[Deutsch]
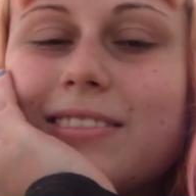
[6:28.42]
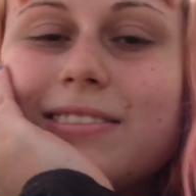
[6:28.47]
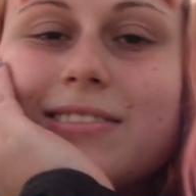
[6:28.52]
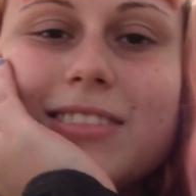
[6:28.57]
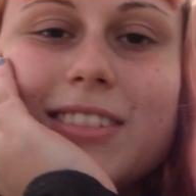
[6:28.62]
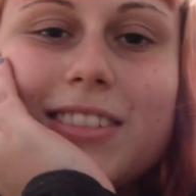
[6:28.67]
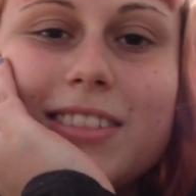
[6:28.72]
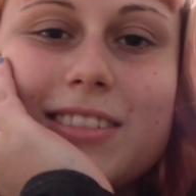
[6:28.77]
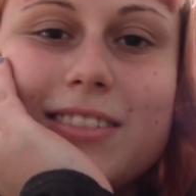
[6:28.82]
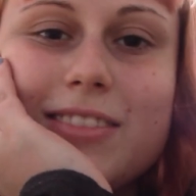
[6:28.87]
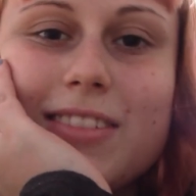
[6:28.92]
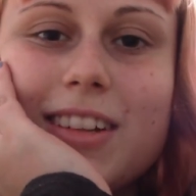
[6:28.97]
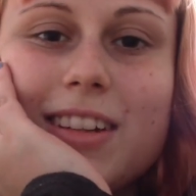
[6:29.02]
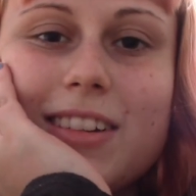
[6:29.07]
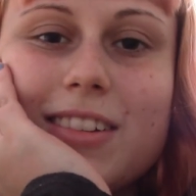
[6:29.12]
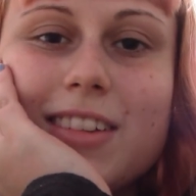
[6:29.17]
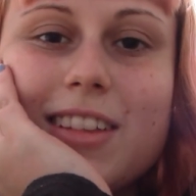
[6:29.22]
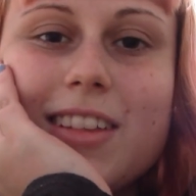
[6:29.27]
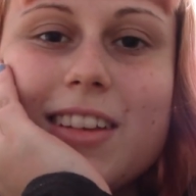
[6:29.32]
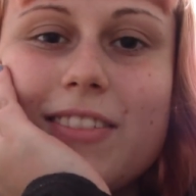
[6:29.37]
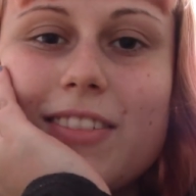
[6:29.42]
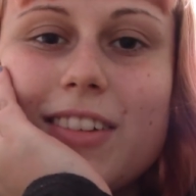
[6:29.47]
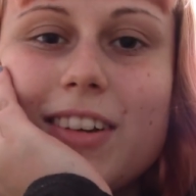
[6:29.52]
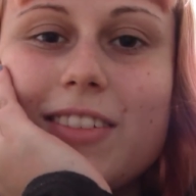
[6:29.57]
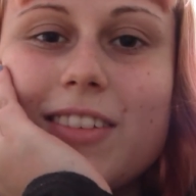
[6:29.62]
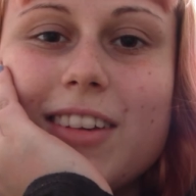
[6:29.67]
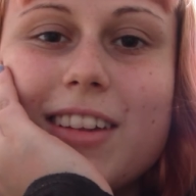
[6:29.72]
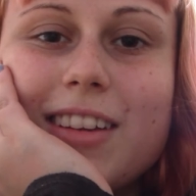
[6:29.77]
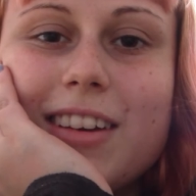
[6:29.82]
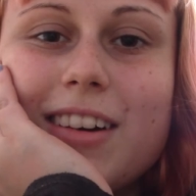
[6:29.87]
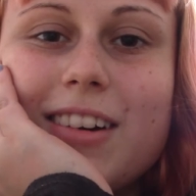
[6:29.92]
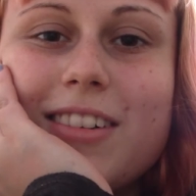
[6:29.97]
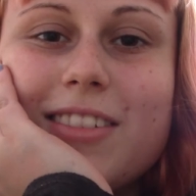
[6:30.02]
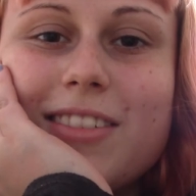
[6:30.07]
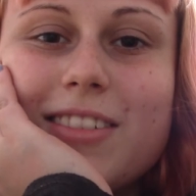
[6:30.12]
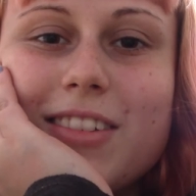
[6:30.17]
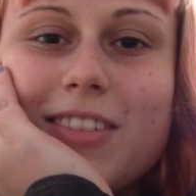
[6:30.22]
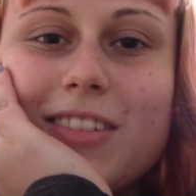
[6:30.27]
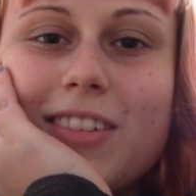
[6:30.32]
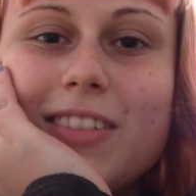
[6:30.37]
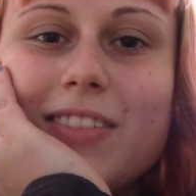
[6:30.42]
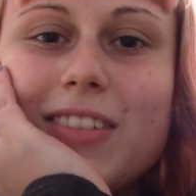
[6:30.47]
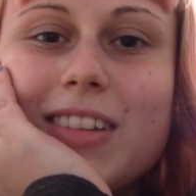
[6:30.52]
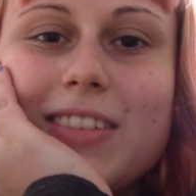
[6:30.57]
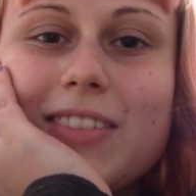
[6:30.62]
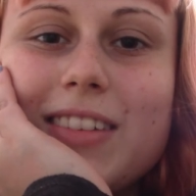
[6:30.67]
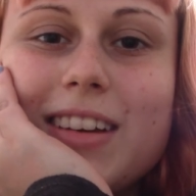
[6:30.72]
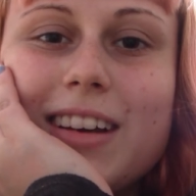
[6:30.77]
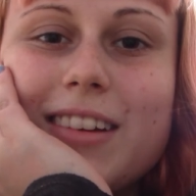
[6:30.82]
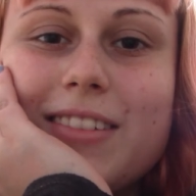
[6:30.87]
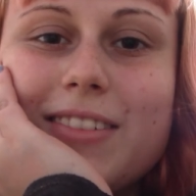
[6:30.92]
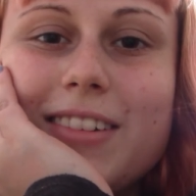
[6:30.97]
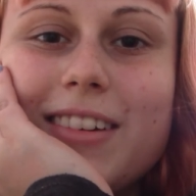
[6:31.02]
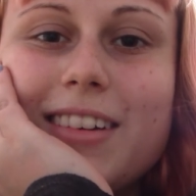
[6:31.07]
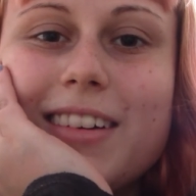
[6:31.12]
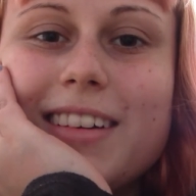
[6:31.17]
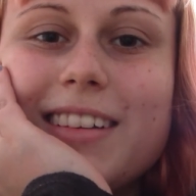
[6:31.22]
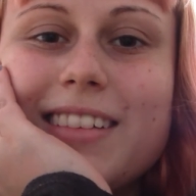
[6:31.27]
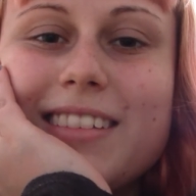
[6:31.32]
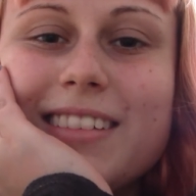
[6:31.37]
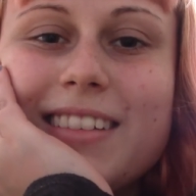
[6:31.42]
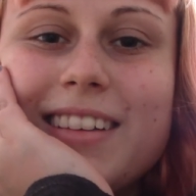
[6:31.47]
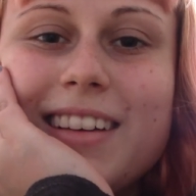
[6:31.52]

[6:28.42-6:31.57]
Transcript: Und wenn ihr Lust habt, auch was kaufen, das würde mich mega freuen.